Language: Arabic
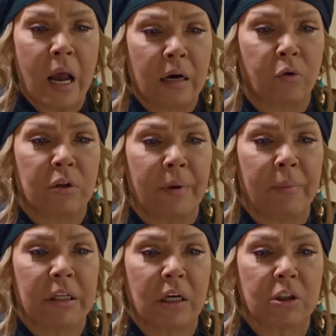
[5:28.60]
أنا كنت
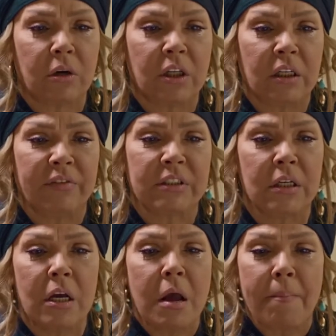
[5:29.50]
بعمل ده عشان خاطر نفسي
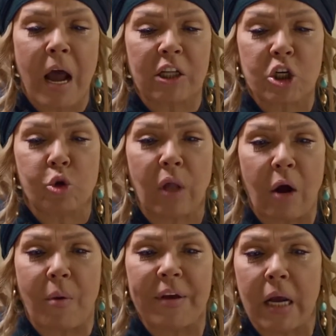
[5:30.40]
ما حدش له
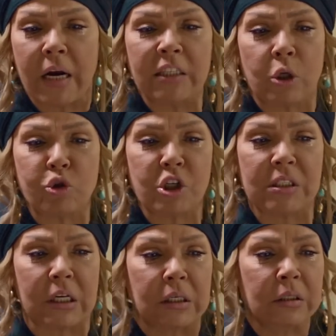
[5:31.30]
دعوة بيا أنا عايزة أخش
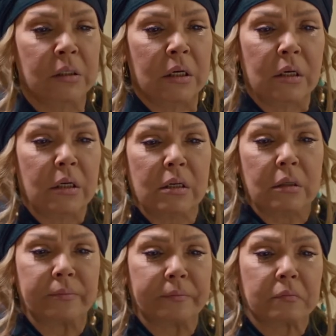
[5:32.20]
السجن ماما